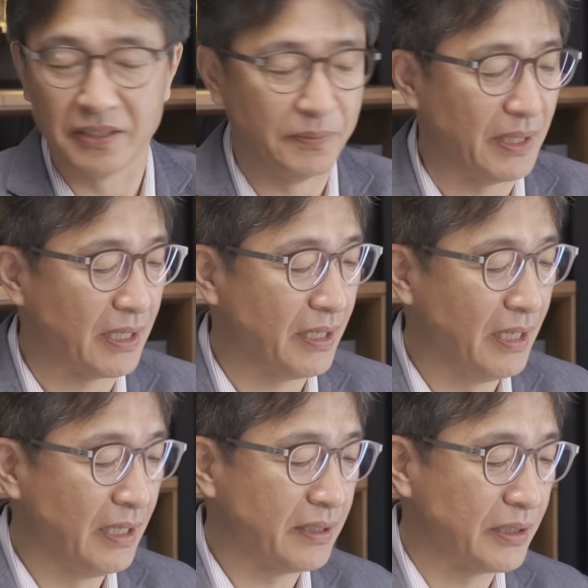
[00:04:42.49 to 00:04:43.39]
그래서 만약에
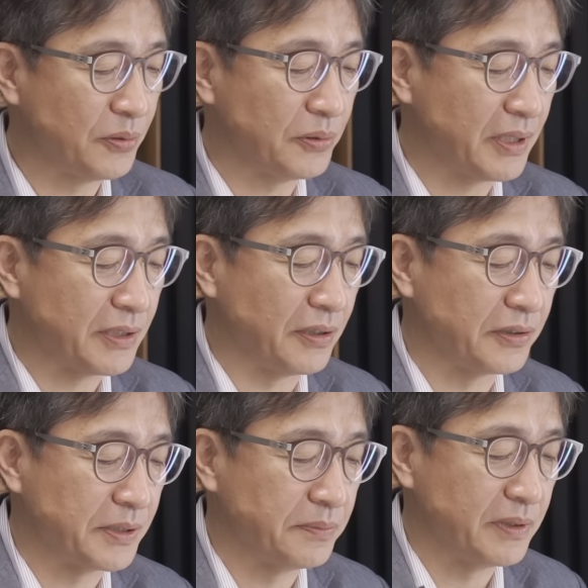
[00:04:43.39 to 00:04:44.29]
특히 소득이
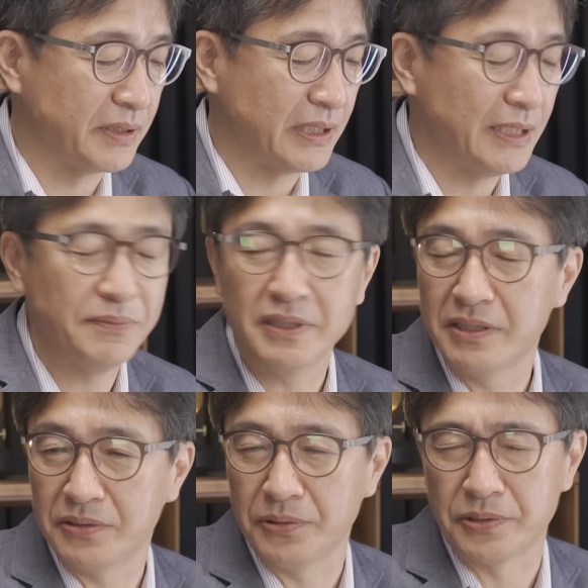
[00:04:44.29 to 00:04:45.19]
적으신 분들이 힘드시죠.